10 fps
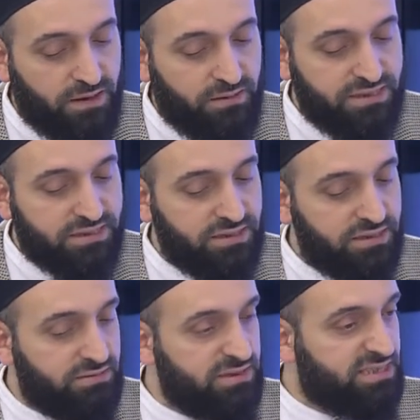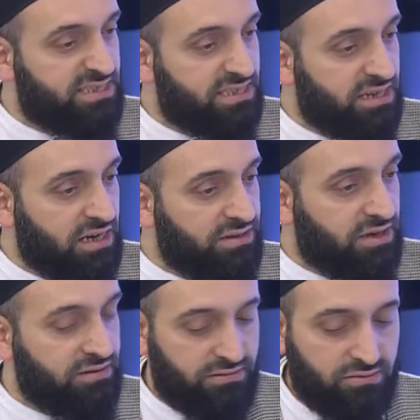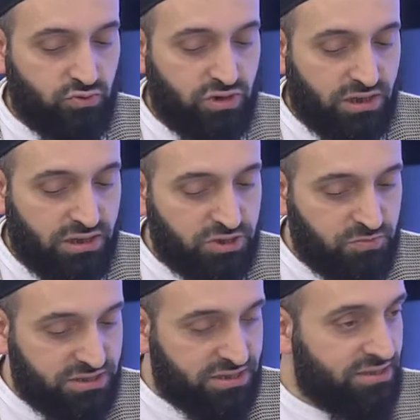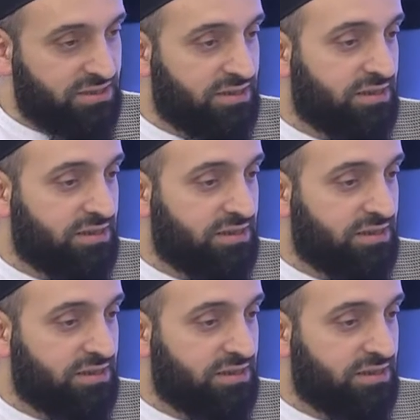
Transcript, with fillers: insanın zinadan uzaklaşması,